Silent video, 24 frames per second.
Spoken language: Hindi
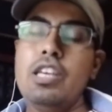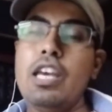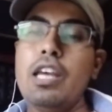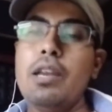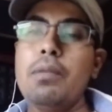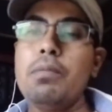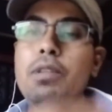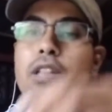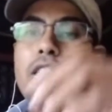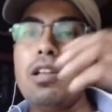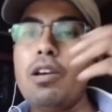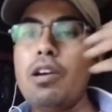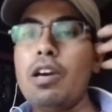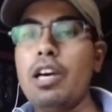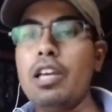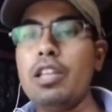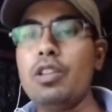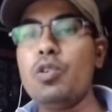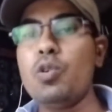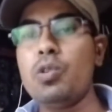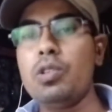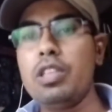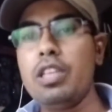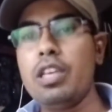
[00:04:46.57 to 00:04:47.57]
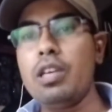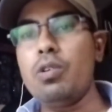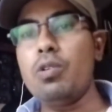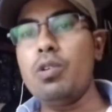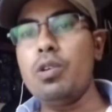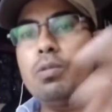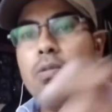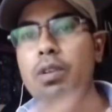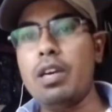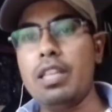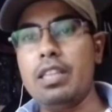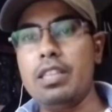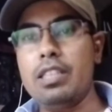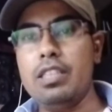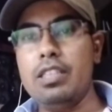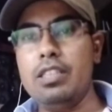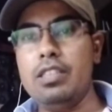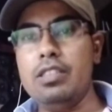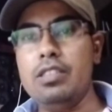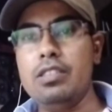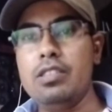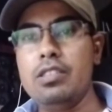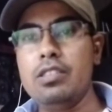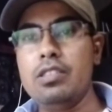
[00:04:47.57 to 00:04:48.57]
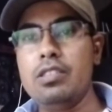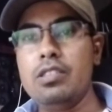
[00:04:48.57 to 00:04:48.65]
यार मतलब हद होती है कोई बात की